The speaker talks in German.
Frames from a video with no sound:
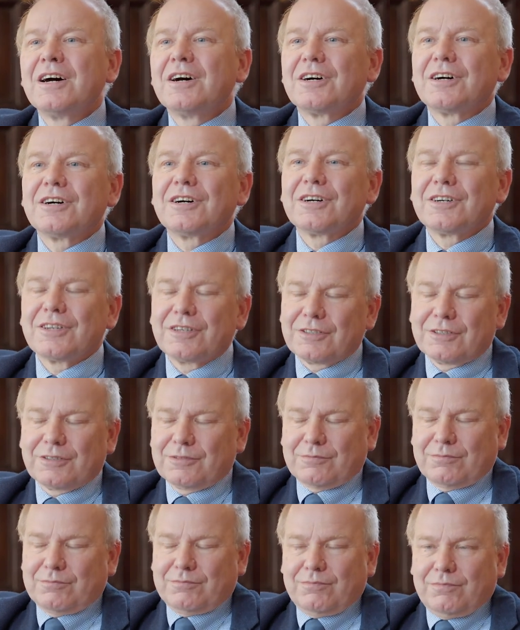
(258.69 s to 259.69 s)
Äh,
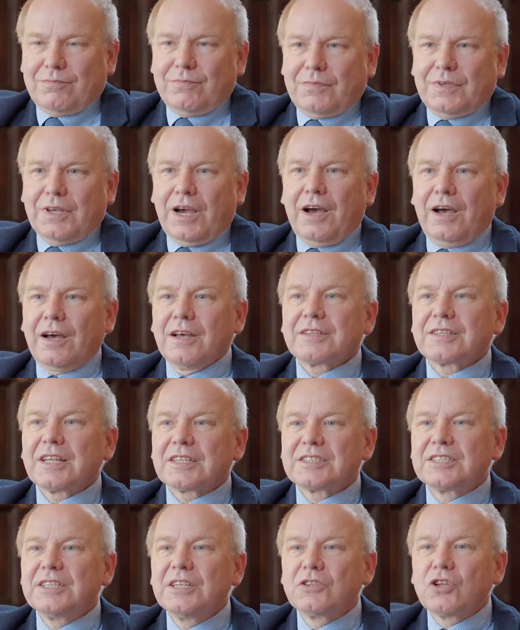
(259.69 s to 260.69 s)
ja,
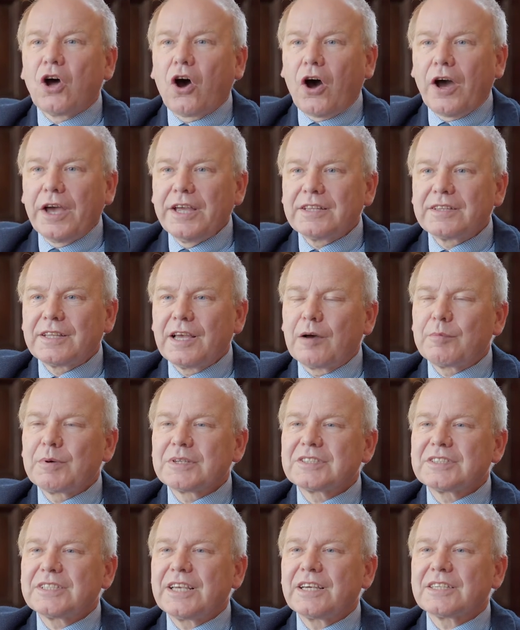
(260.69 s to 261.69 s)
das sind heute
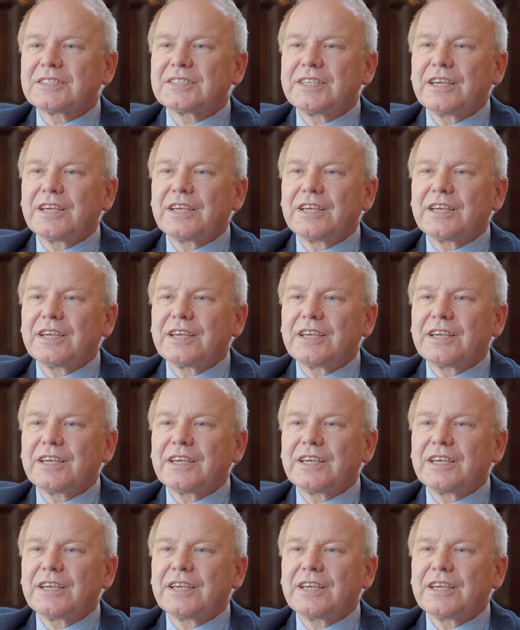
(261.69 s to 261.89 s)
aber sehr,